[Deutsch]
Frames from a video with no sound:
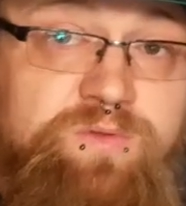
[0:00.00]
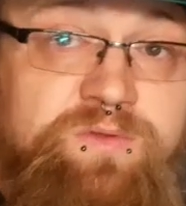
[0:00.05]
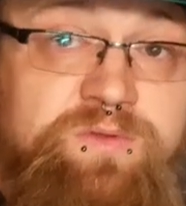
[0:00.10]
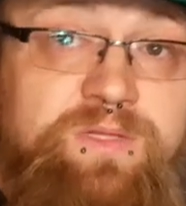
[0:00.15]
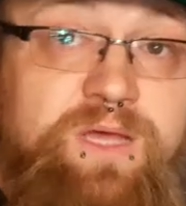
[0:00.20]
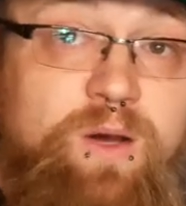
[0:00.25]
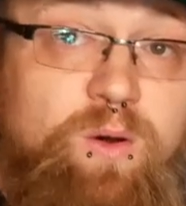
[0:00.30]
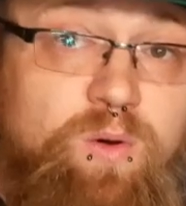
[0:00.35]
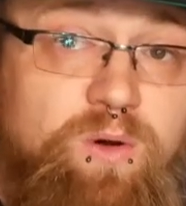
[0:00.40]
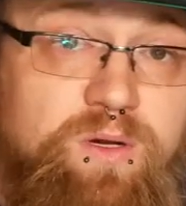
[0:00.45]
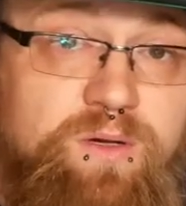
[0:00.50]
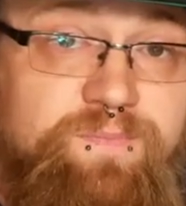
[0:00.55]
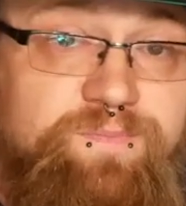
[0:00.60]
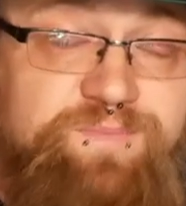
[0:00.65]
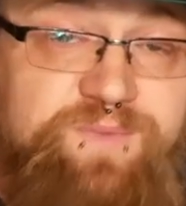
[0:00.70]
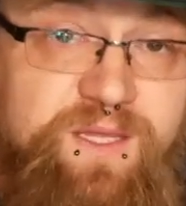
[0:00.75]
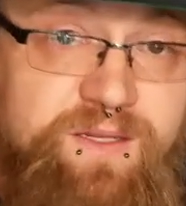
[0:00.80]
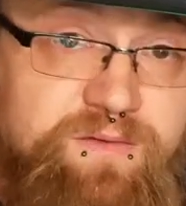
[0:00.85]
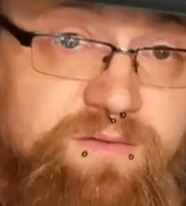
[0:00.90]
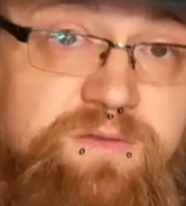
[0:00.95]
unten auch.
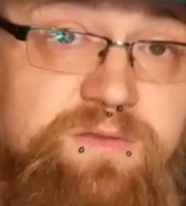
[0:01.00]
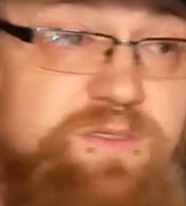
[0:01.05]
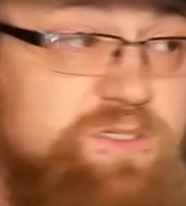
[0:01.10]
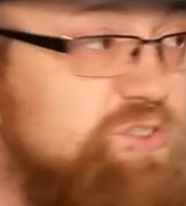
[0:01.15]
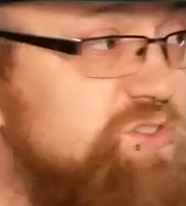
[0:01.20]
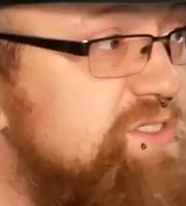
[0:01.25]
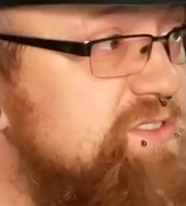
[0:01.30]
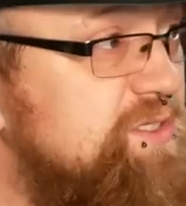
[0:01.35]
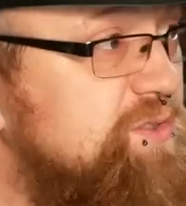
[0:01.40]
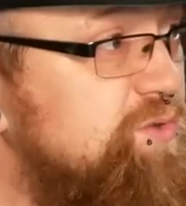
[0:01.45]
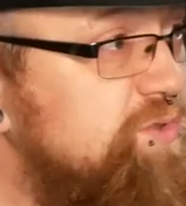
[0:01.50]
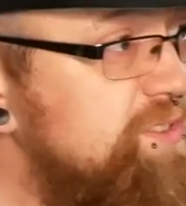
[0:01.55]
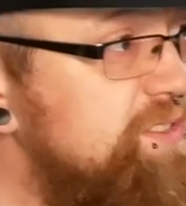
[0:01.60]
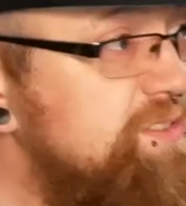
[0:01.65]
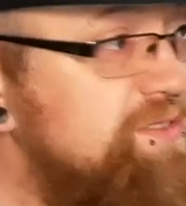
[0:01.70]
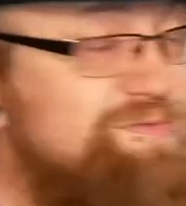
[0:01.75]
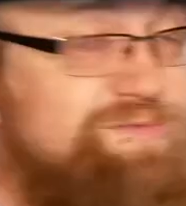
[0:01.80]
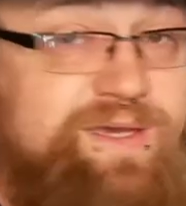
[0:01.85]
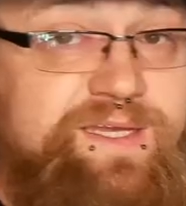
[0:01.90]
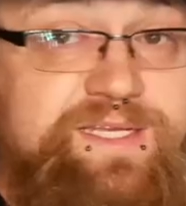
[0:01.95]
Dann ist das natürlich
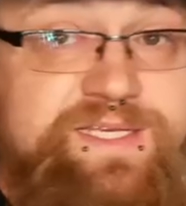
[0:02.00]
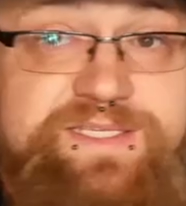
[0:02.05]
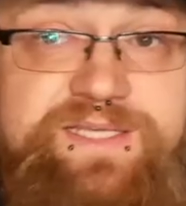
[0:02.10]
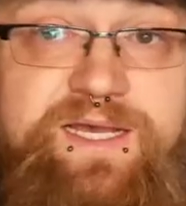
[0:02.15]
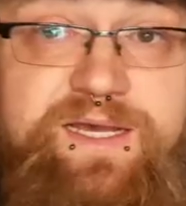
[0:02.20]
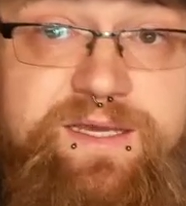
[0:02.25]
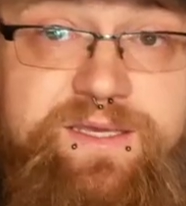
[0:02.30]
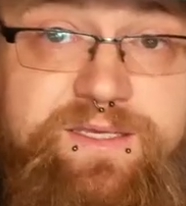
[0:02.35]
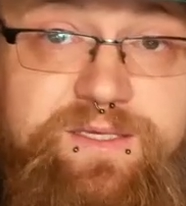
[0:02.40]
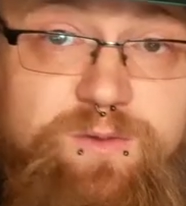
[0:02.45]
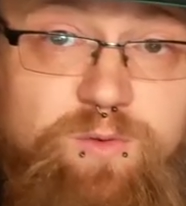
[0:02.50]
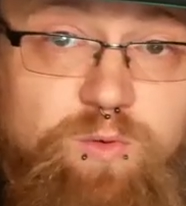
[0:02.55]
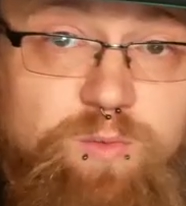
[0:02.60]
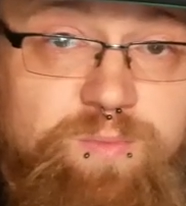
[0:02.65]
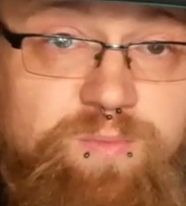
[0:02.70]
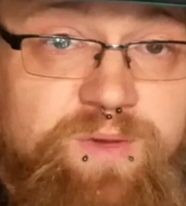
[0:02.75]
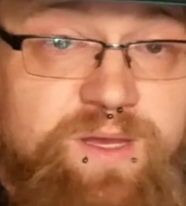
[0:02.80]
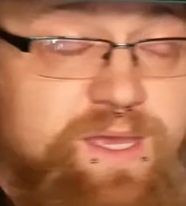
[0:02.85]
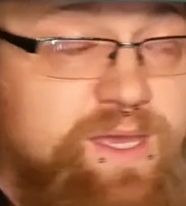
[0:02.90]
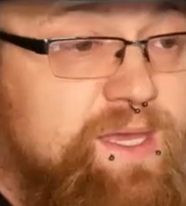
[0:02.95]
eine feine Sache hier
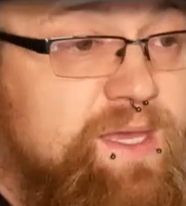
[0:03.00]
oben.